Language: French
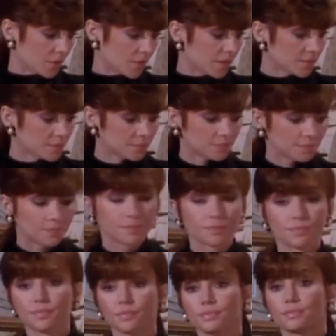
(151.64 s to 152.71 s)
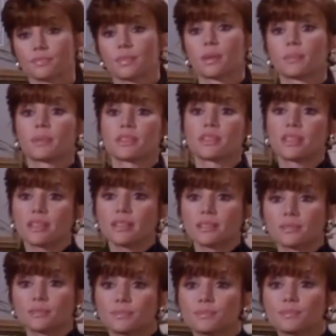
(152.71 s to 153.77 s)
eh bien non, j'attends plus rien. Voilà,